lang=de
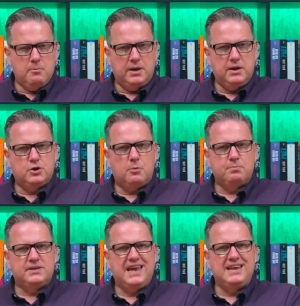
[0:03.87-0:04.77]
Meine
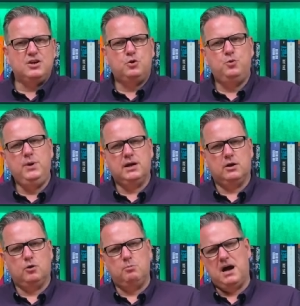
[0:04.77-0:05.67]
Top 10
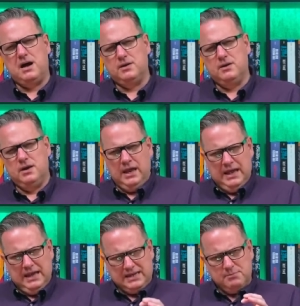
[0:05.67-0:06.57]
queere Romane,
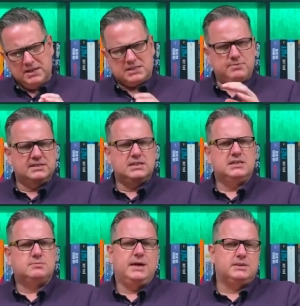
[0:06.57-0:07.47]
die man
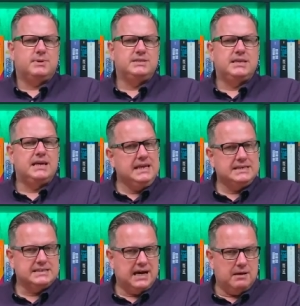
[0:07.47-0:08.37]
2022
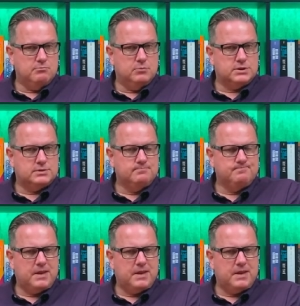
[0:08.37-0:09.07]
gelesen haben muss.